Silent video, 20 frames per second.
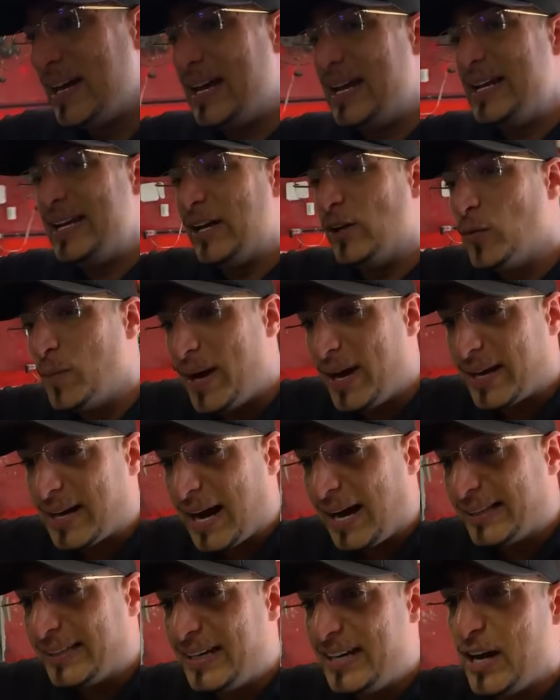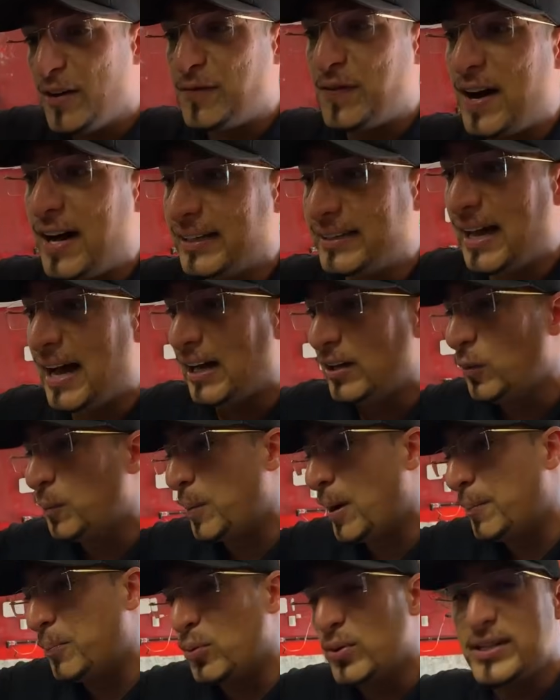Ele ia no mercado, ele ia fardado
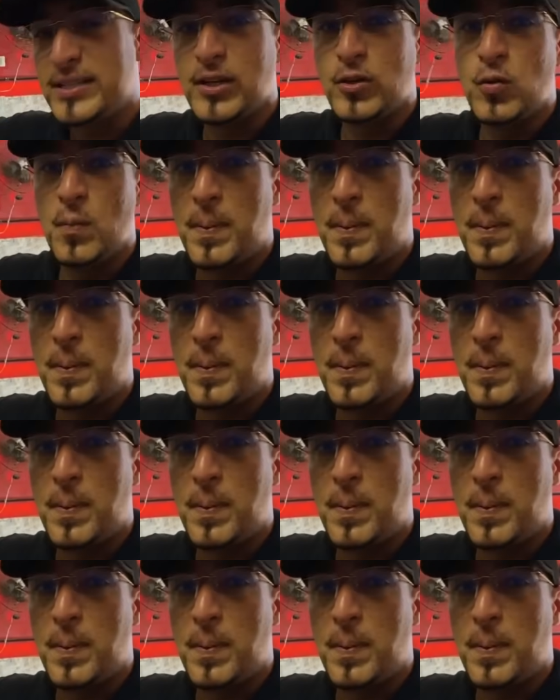pra polícia não